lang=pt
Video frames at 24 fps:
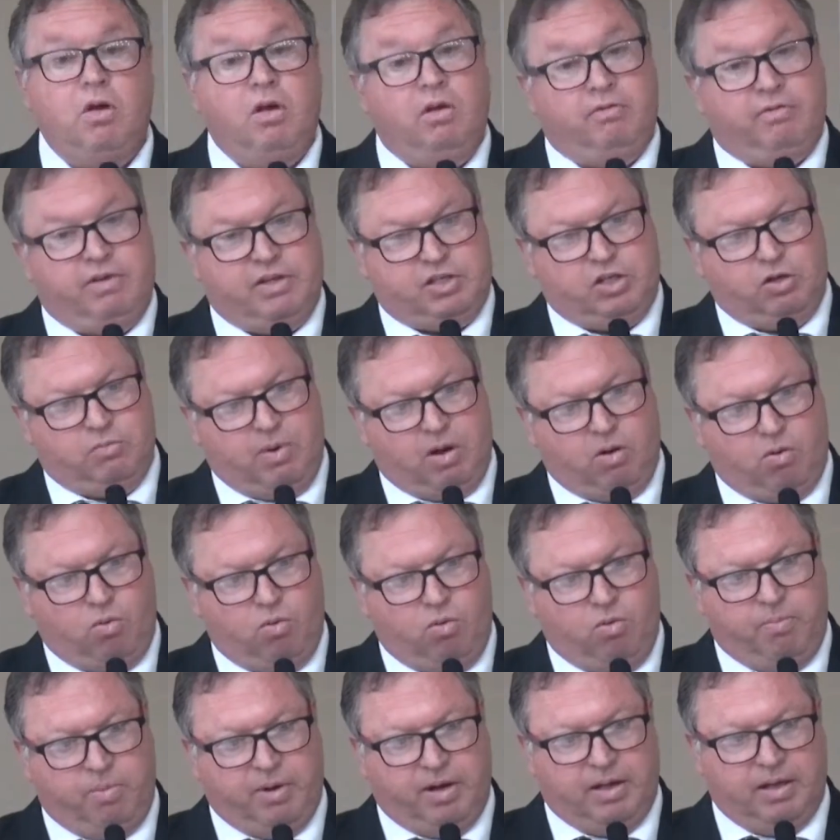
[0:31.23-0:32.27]
Essa é uma
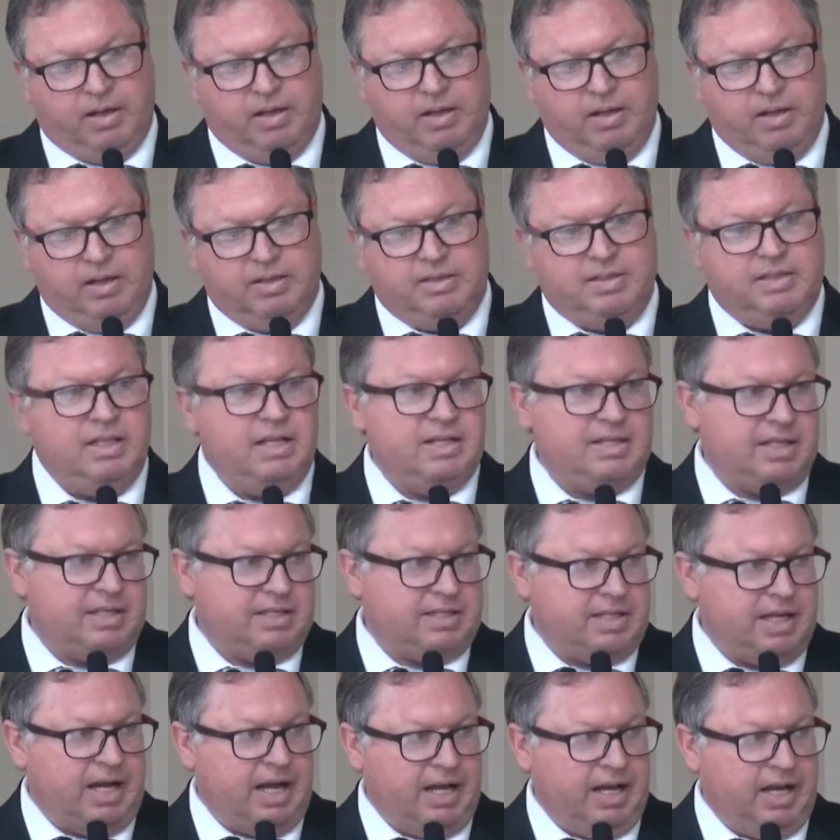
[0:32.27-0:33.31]
compra
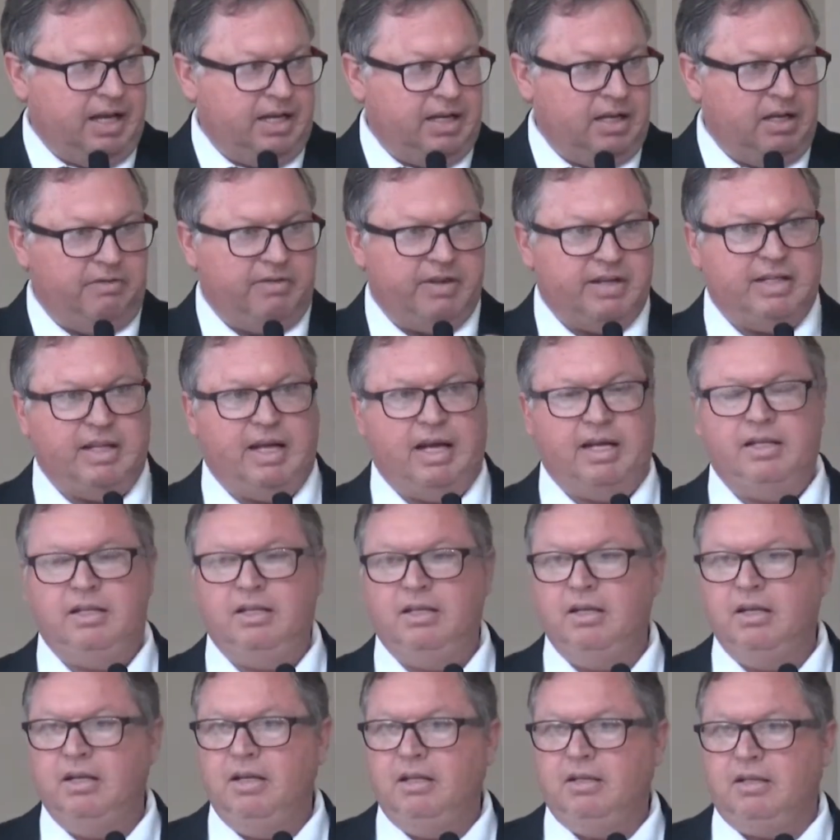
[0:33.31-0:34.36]
desnecessária, que na verdade
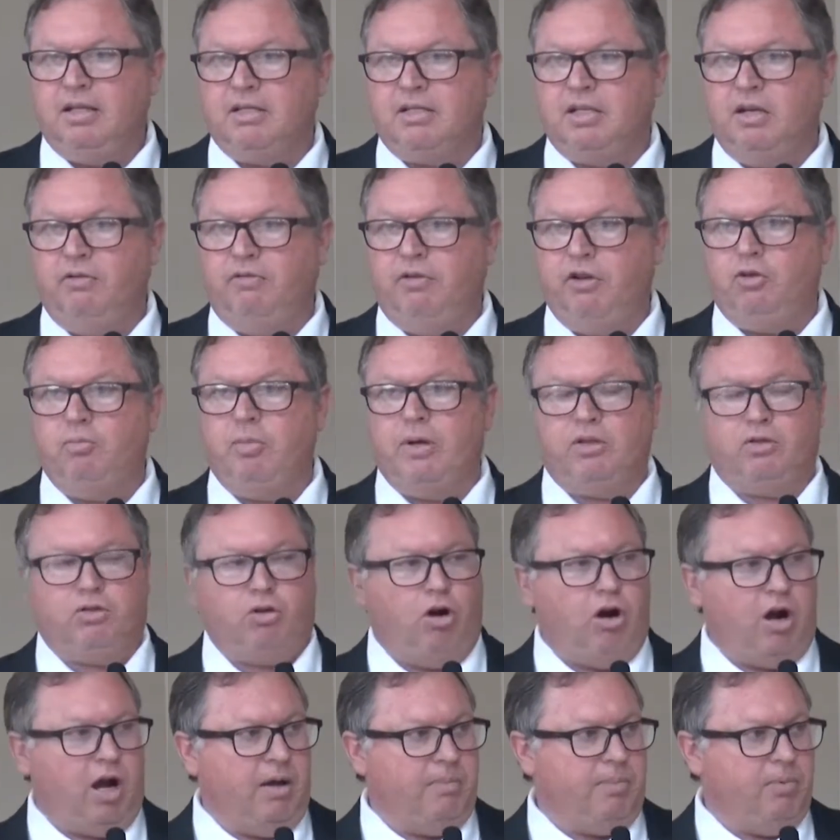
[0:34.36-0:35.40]
está sendo feita uma
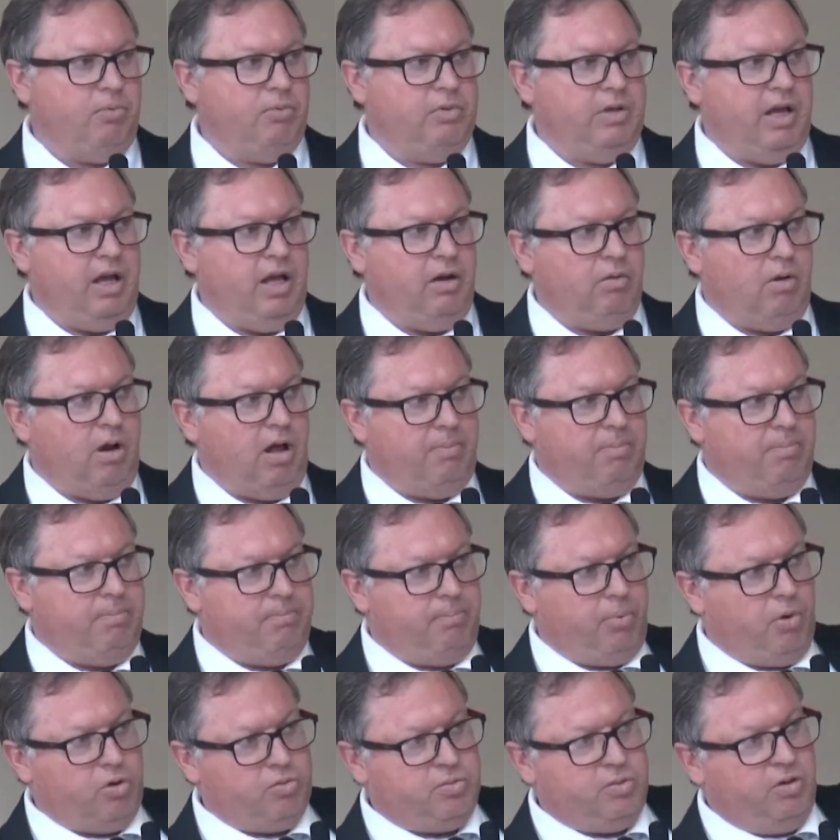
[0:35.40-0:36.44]
troca por um terreno lá
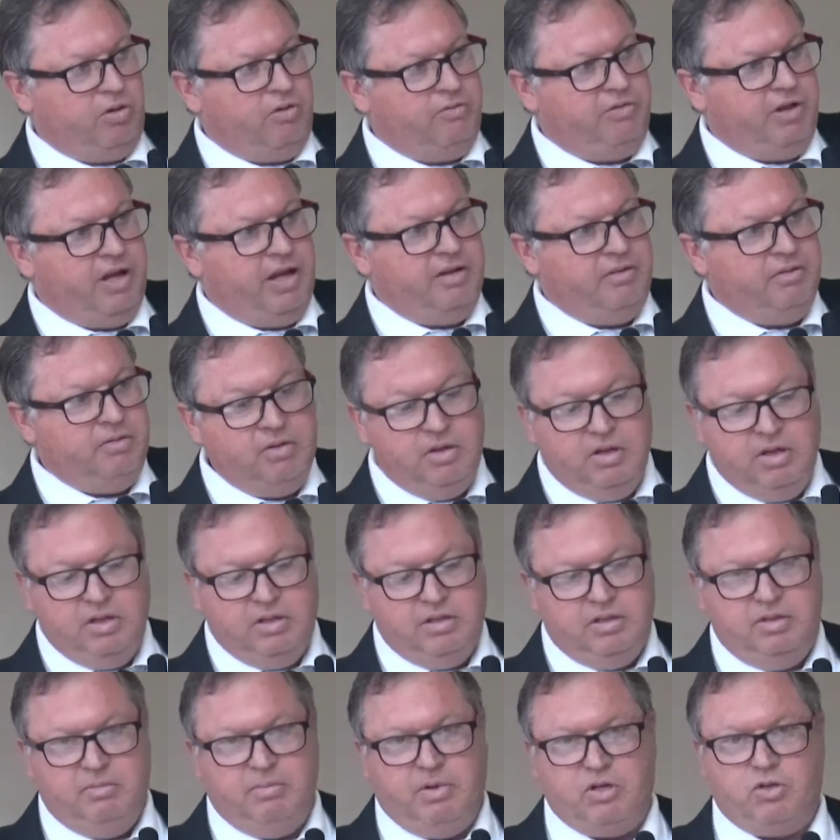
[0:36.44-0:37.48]
próximo ao viário
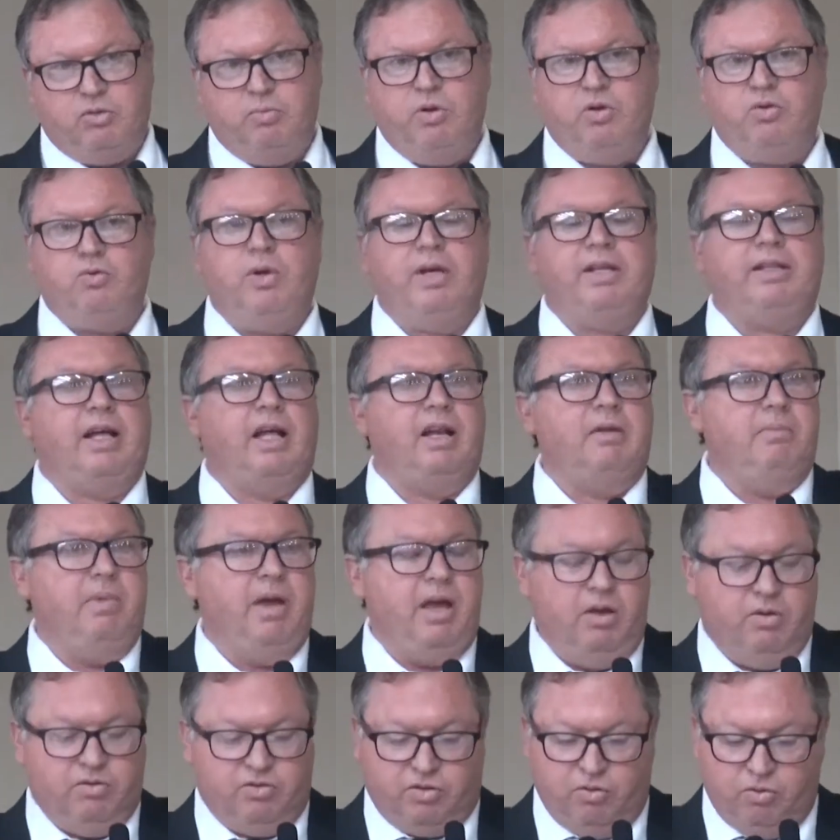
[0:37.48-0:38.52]
de mais ou menos um hectare e
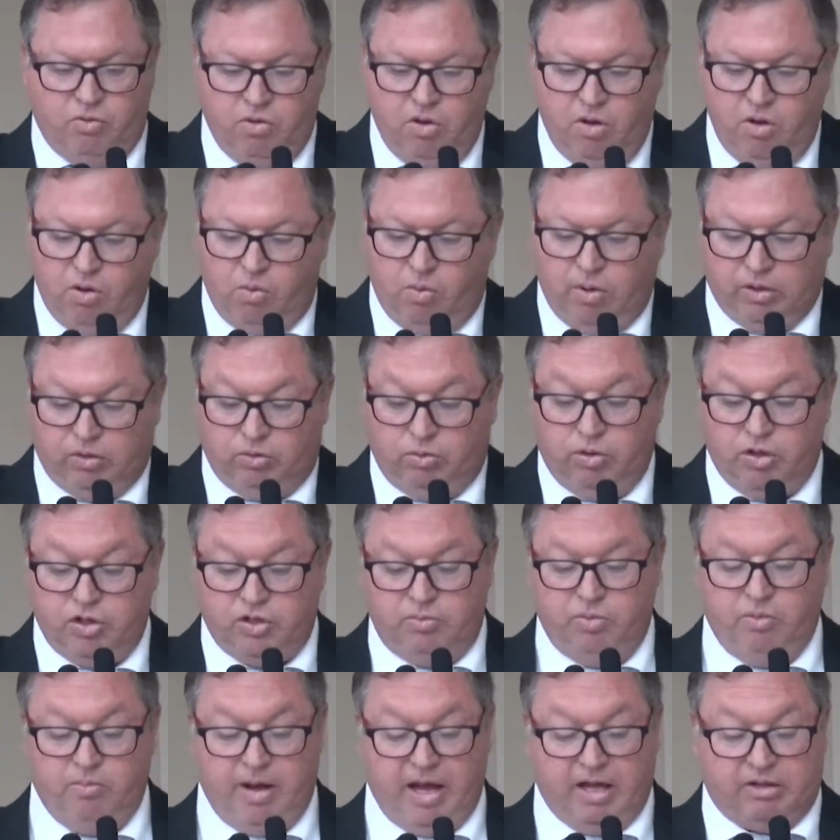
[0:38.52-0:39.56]
meio, são 14
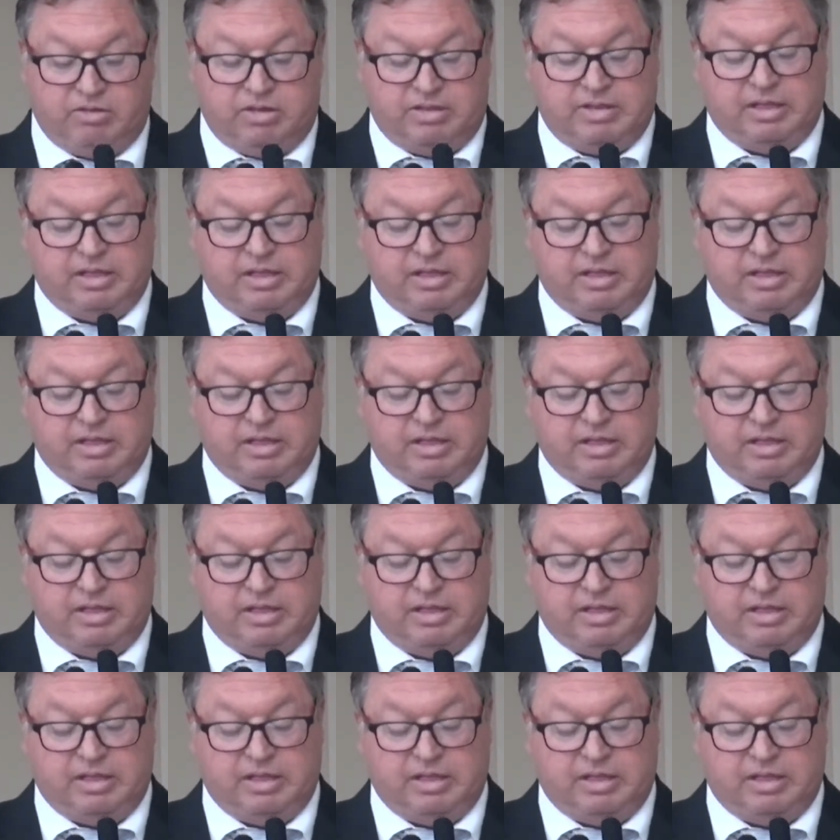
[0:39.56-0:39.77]
mil metros.